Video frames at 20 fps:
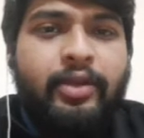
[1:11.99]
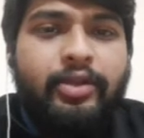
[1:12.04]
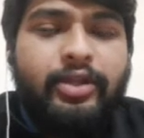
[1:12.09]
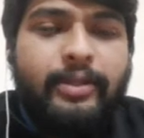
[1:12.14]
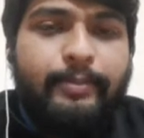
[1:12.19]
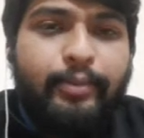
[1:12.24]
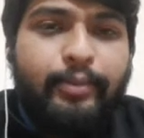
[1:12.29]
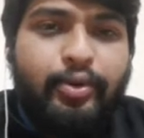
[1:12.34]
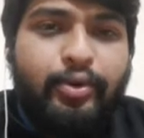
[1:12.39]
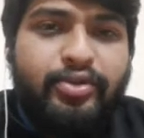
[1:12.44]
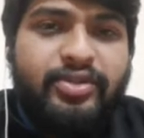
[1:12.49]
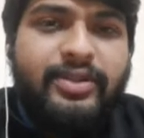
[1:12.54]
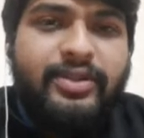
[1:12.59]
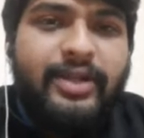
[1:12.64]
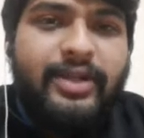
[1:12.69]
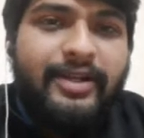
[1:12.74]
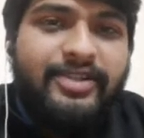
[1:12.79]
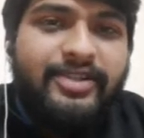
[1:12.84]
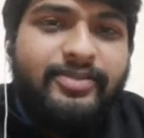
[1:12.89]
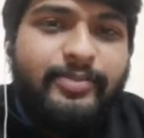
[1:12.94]
तो द पोर्शन
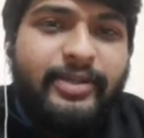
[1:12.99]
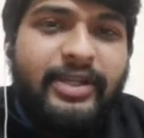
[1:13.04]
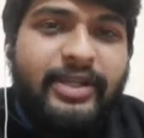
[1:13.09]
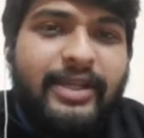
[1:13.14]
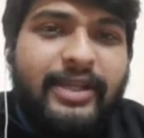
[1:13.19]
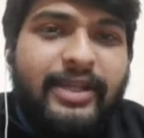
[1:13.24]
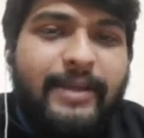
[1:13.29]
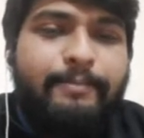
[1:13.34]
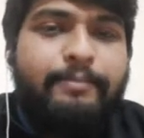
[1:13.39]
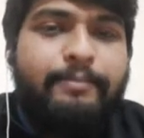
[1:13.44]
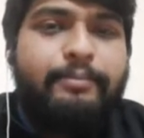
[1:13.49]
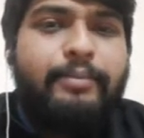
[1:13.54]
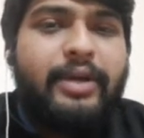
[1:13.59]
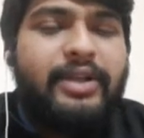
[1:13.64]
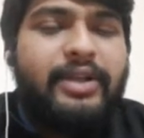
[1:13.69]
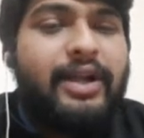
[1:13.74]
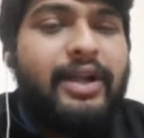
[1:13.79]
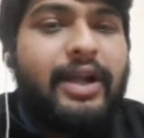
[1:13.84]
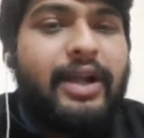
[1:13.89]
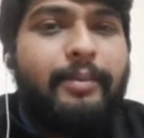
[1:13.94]
दैट इज़ बीन केप्ट
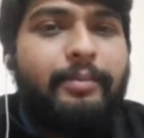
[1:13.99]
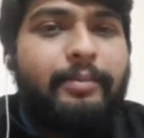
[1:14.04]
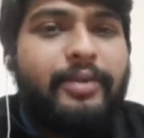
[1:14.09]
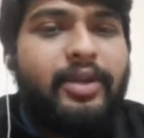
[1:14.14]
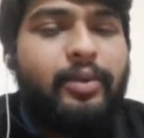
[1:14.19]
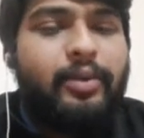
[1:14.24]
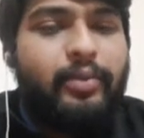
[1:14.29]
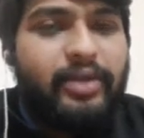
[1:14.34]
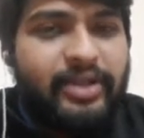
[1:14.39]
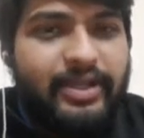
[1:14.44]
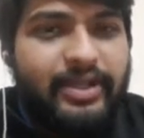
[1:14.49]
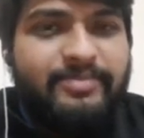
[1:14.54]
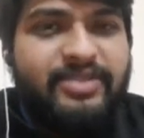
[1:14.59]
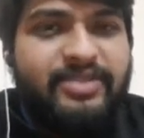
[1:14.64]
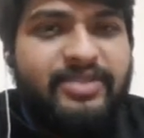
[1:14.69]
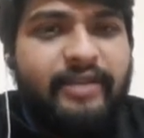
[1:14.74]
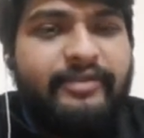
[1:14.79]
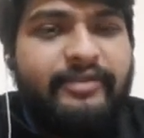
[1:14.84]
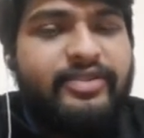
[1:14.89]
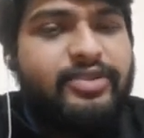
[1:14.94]
बाय द कंपनी विद दम
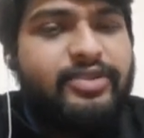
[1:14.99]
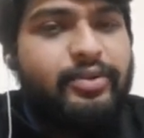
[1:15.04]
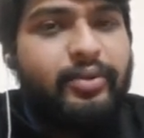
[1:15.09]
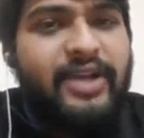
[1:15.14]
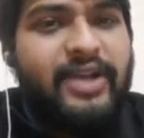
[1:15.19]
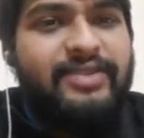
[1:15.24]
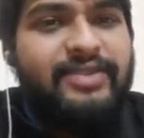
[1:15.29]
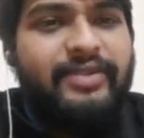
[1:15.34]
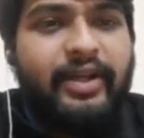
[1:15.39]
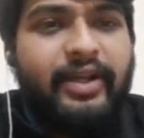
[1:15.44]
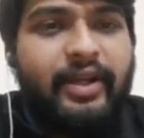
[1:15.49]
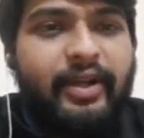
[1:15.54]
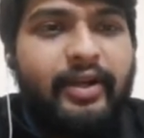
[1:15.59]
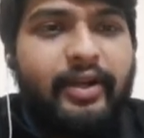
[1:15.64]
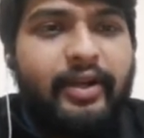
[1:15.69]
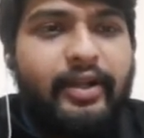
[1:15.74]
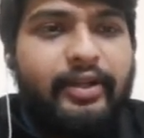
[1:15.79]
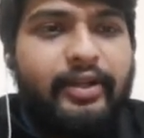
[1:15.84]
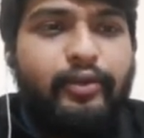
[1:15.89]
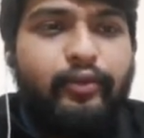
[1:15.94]
सेल्फ इज नोन एज रिटेन
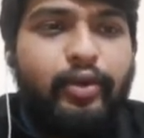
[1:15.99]
अर्निंग